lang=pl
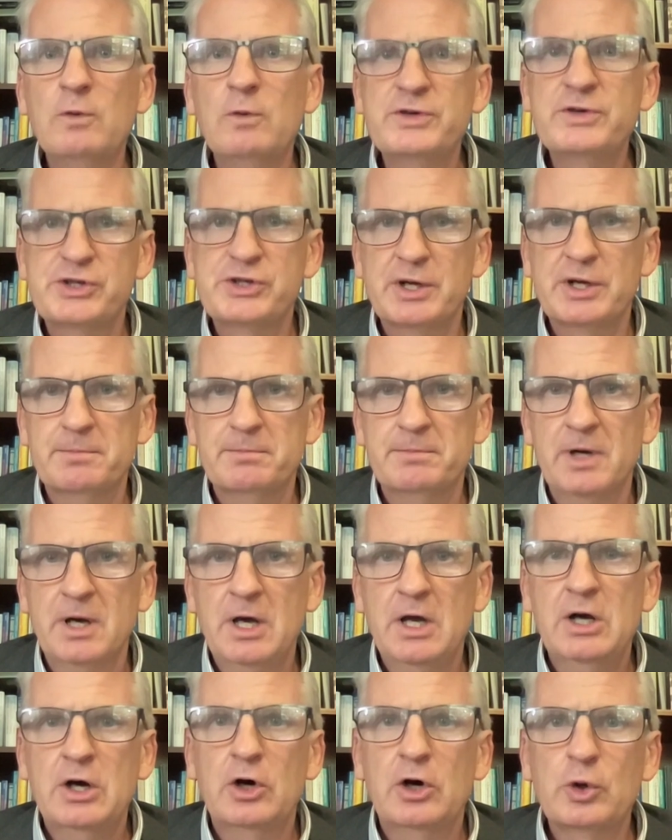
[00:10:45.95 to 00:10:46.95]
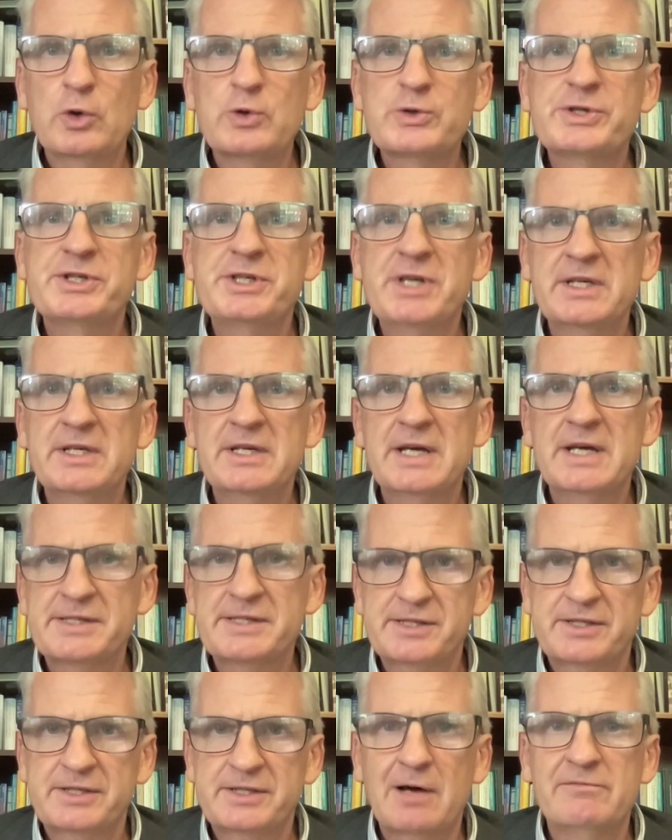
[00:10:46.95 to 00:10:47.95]
Owszem, Rosja
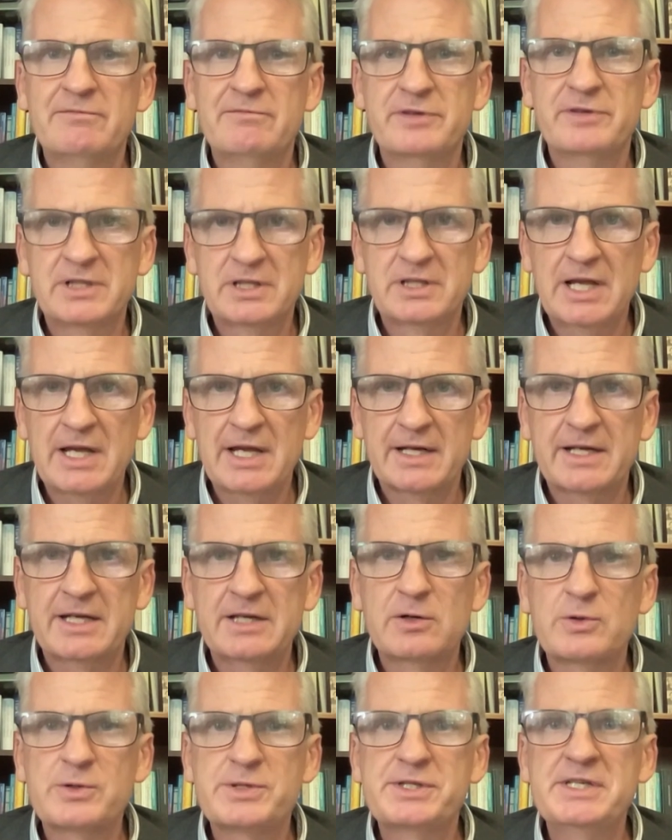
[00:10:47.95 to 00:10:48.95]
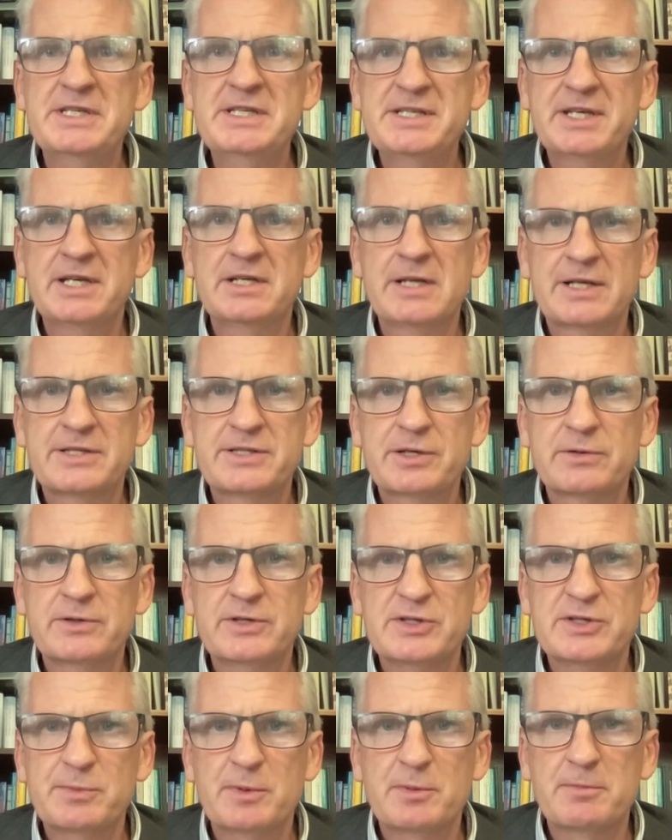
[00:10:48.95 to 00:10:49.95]
jest tam w tle i rosyjski
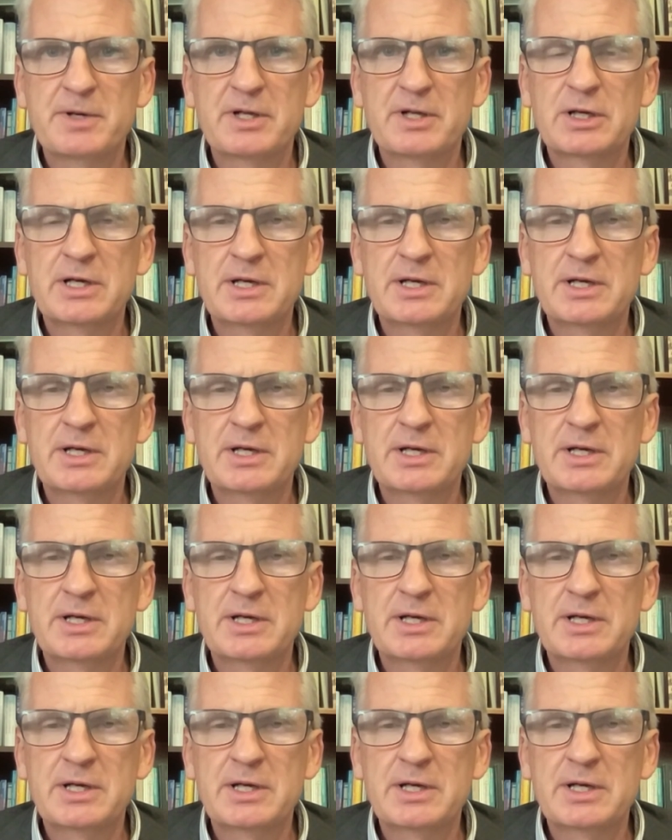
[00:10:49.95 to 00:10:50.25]
nacjonalizm,